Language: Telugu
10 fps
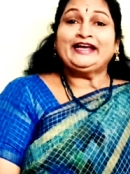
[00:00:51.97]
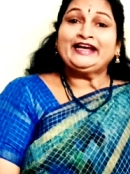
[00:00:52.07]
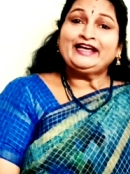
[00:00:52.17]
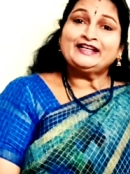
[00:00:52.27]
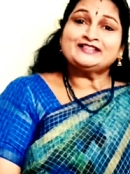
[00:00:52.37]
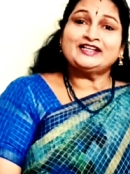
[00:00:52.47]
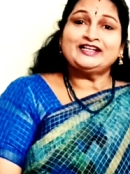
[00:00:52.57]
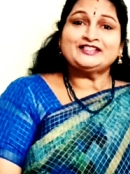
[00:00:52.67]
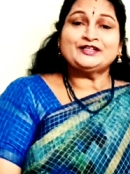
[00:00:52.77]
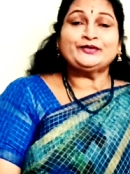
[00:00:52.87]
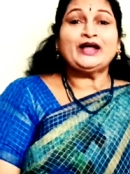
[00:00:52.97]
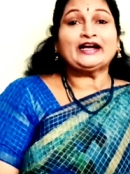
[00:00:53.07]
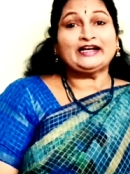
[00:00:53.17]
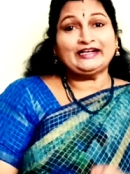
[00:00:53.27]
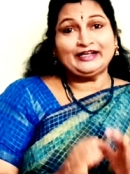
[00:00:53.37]
ఏ హెయిర్ స్టైల్ వేసినా కూడా
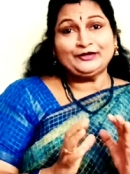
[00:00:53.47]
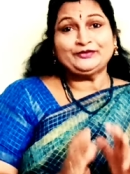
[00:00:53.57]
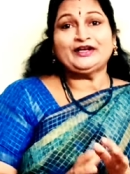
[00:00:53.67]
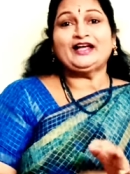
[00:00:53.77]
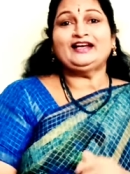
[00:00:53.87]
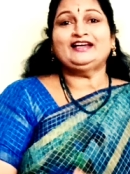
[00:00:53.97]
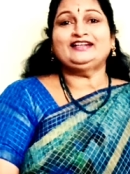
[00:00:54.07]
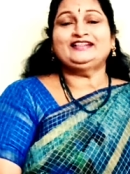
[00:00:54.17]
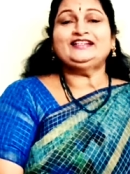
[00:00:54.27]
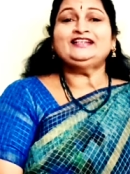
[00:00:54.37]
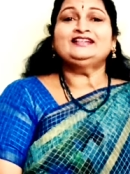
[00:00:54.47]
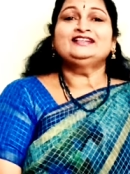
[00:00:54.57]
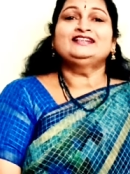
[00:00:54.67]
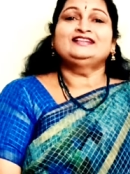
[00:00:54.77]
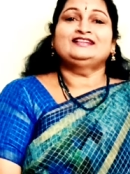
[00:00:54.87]
అట్లనే ఉండాలి అనేది
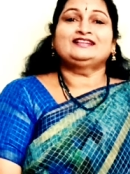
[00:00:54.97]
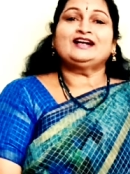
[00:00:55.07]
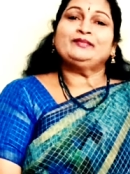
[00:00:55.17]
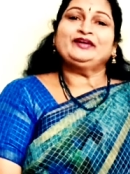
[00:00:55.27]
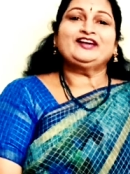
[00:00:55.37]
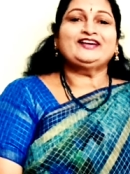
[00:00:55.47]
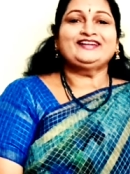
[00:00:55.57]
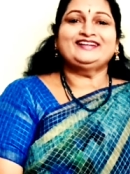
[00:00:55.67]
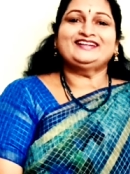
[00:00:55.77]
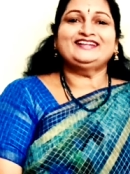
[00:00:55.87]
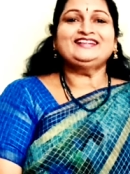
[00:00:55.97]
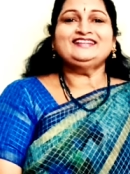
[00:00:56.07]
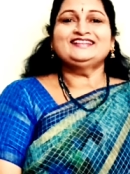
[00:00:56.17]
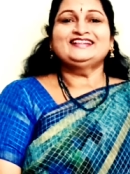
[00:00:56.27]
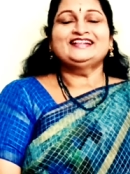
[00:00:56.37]
కామెంట్లో అడిగిరండి
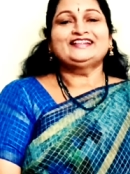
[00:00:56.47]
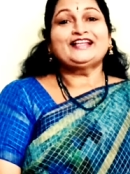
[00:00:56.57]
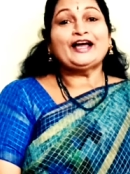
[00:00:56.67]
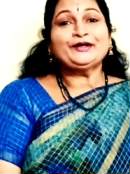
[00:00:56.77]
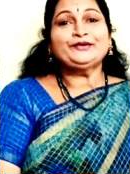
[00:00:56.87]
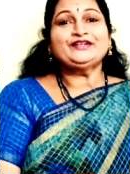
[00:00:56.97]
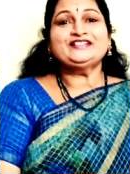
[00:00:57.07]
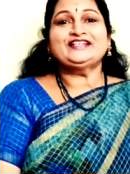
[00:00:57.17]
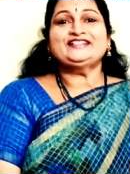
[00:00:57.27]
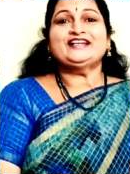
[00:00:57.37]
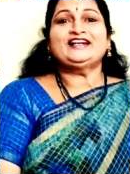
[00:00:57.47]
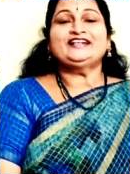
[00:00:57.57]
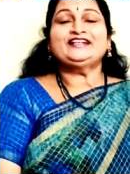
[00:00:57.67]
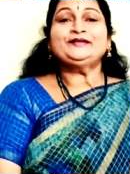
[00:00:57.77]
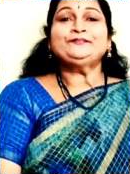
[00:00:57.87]
దాని గురించి ఏం
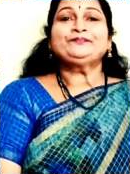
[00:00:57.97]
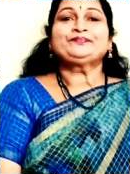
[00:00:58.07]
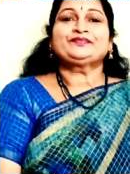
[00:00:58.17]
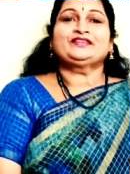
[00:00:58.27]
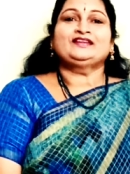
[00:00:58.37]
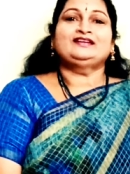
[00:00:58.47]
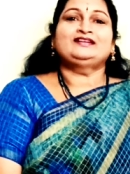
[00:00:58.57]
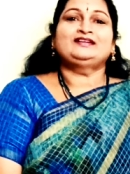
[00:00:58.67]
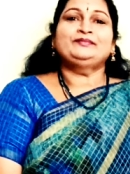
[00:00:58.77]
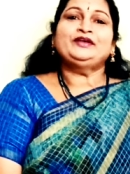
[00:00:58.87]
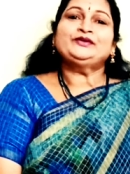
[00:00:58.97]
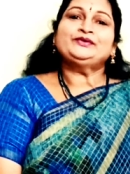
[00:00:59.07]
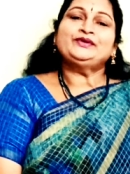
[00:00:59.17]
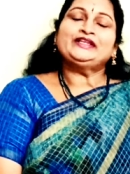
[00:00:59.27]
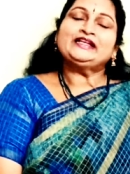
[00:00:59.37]
చేయాలంటే మీరు
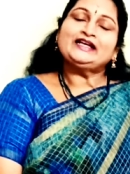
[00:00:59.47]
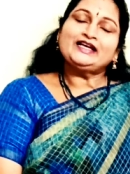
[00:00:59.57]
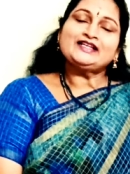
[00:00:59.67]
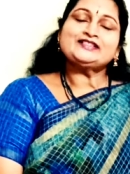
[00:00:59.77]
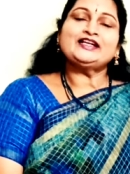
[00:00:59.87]
ఏదైనా హెయిర్